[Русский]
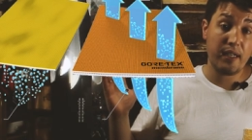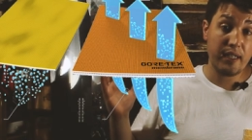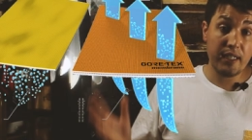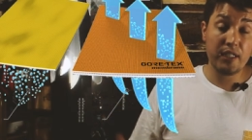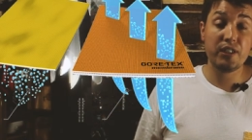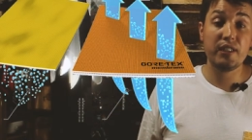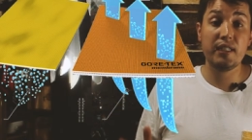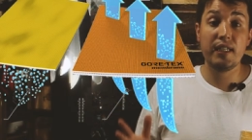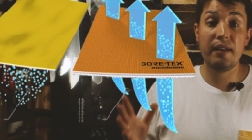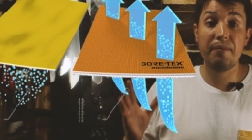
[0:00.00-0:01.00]

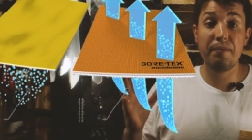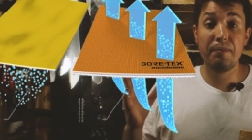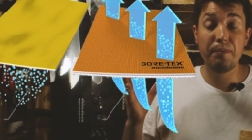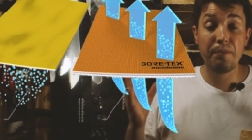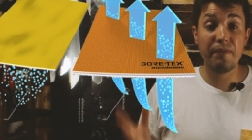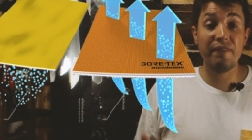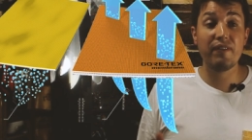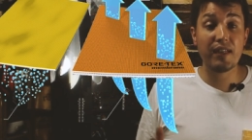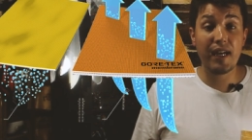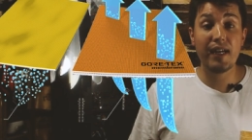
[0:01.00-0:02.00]
лишняя
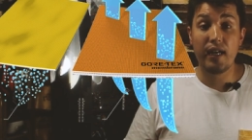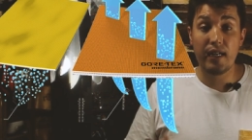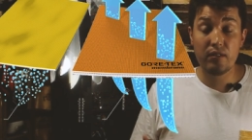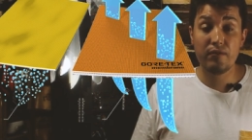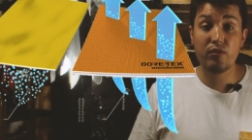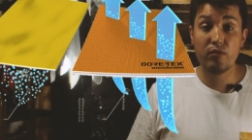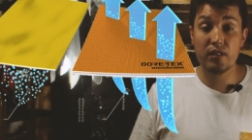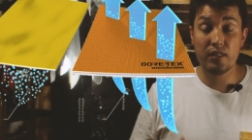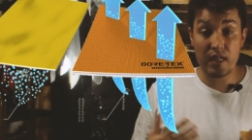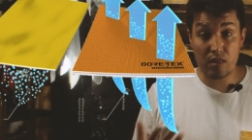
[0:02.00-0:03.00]
влага, она
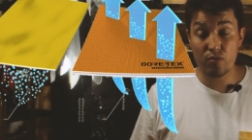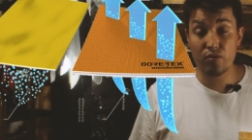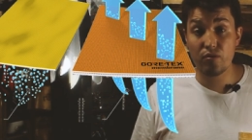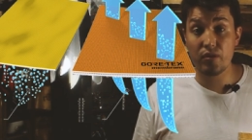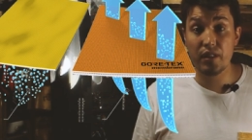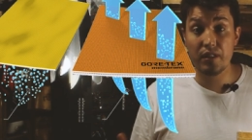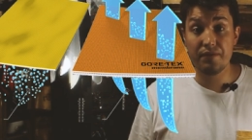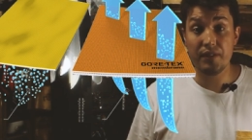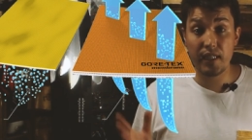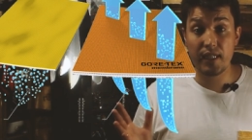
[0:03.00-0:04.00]
выходит наружу, и
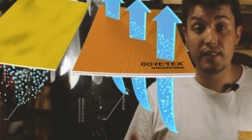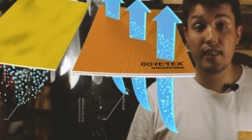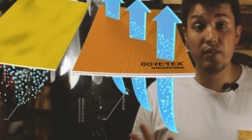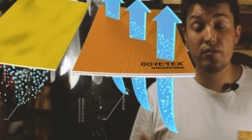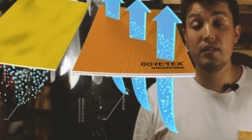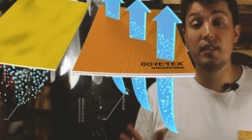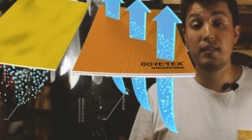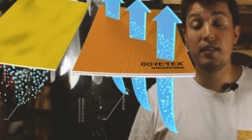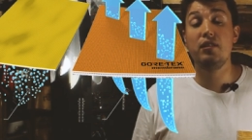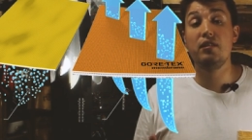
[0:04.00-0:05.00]
вы остаетесь
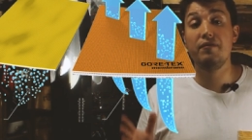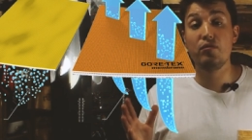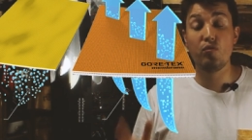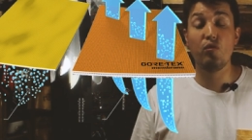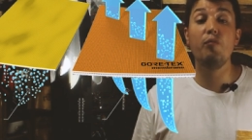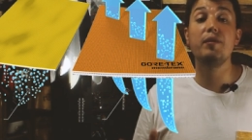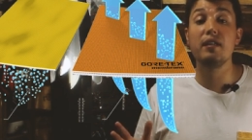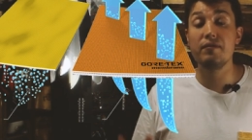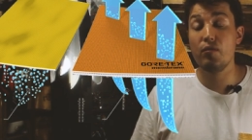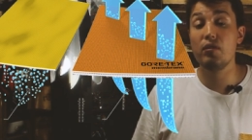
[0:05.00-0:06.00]
достаточно в сухом,
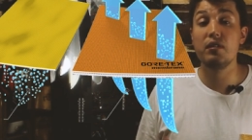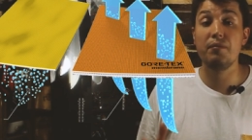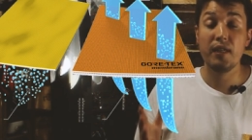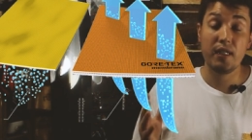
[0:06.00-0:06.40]
комфортном